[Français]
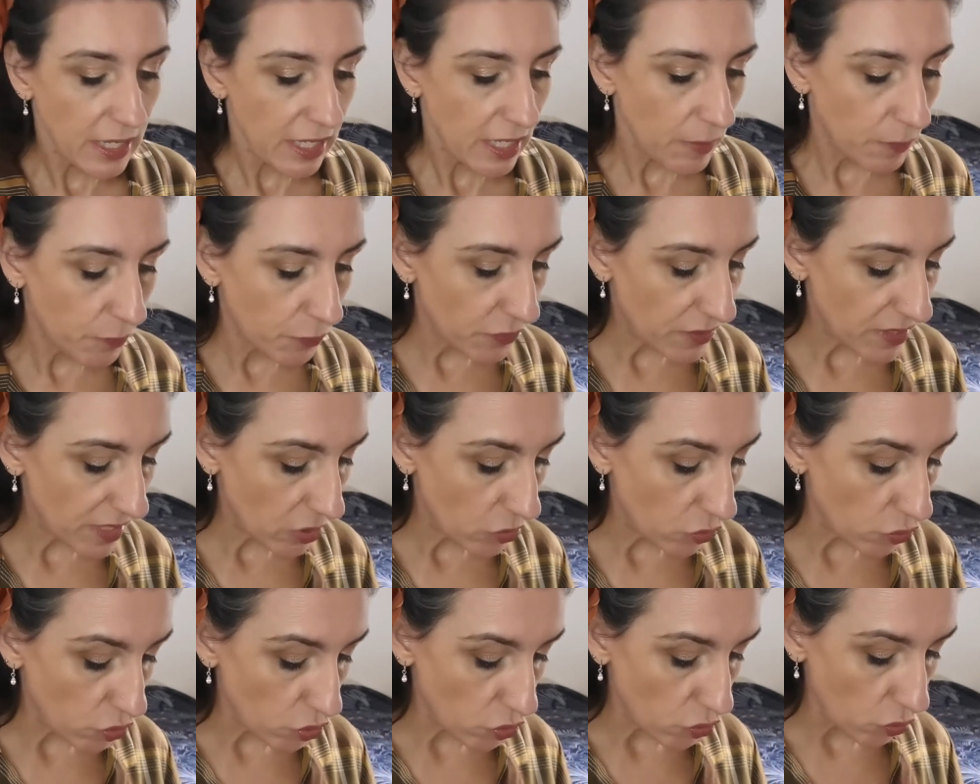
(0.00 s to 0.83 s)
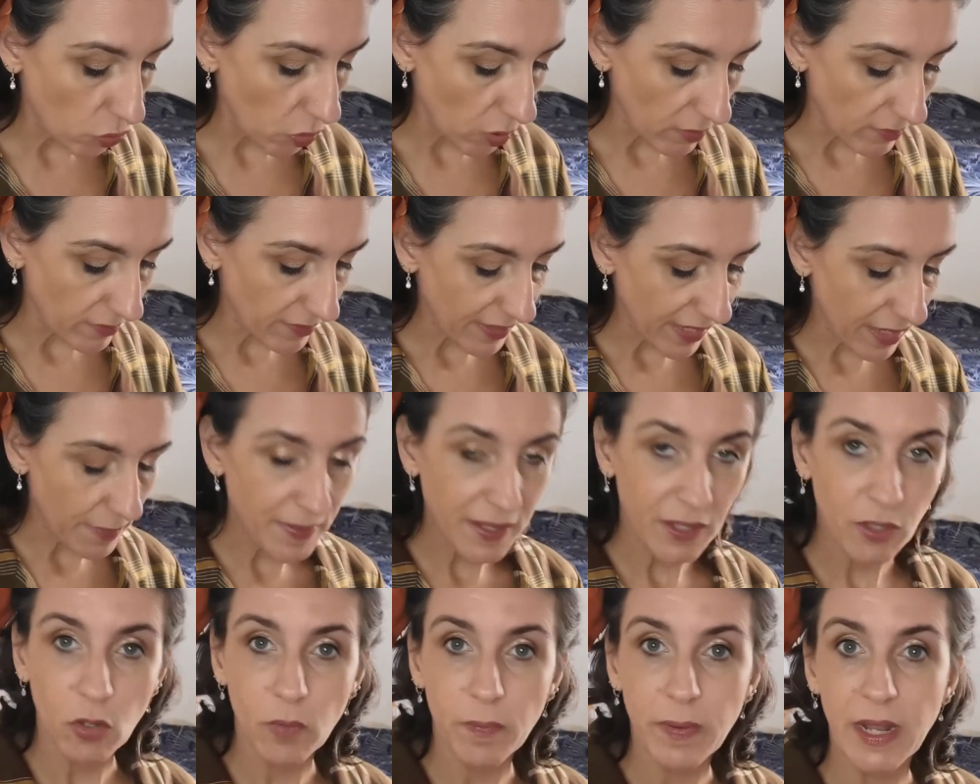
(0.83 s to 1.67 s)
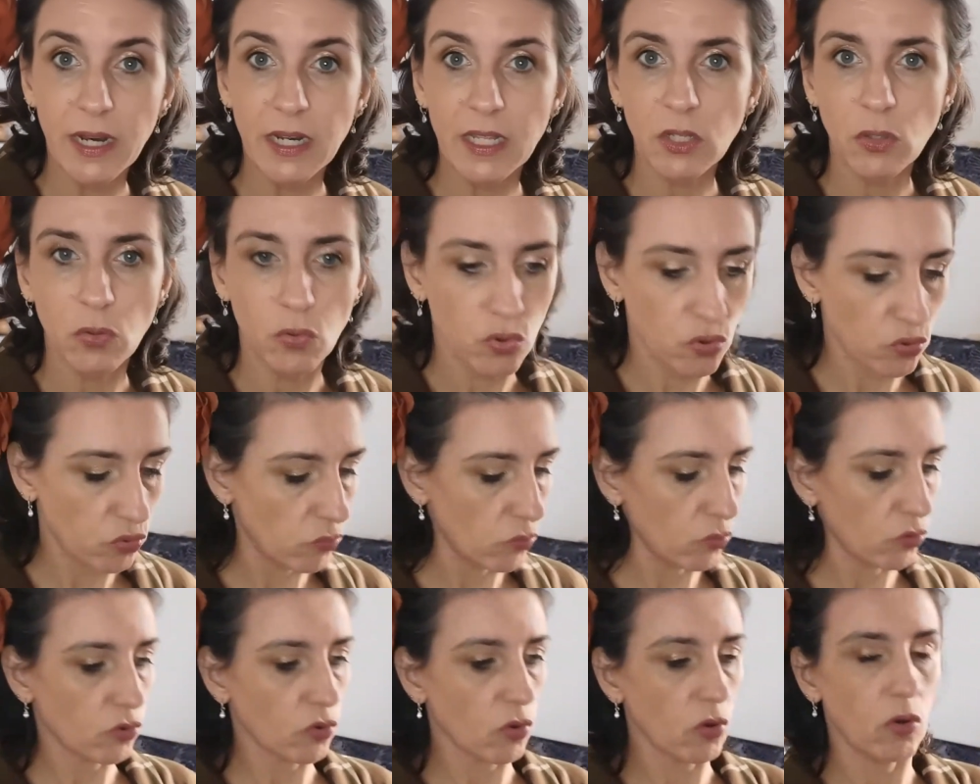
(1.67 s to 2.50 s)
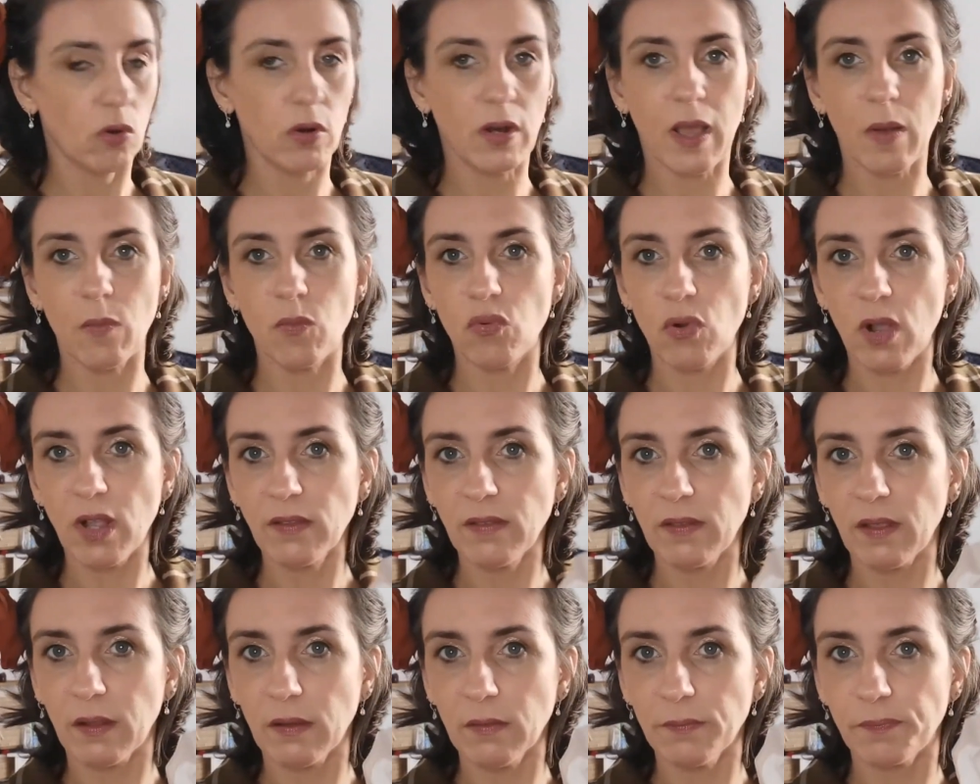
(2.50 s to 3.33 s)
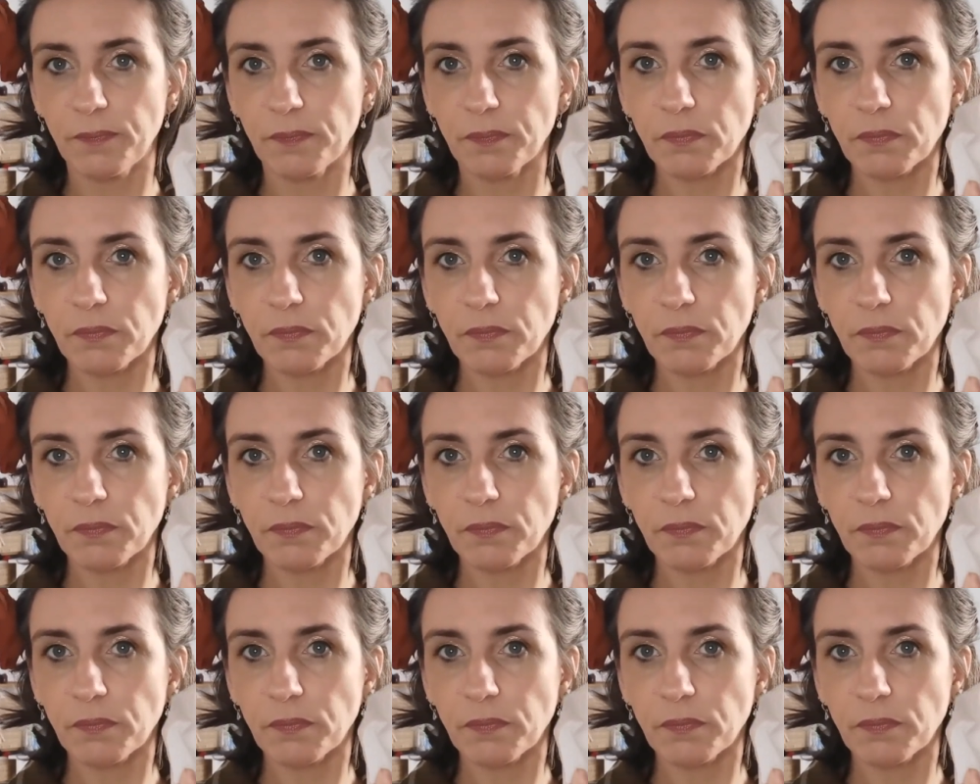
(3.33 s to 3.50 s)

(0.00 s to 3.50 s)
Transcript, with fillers: Et puis, c'est toujours très bien emballé. Donc, je vous montre la boîte. Hein.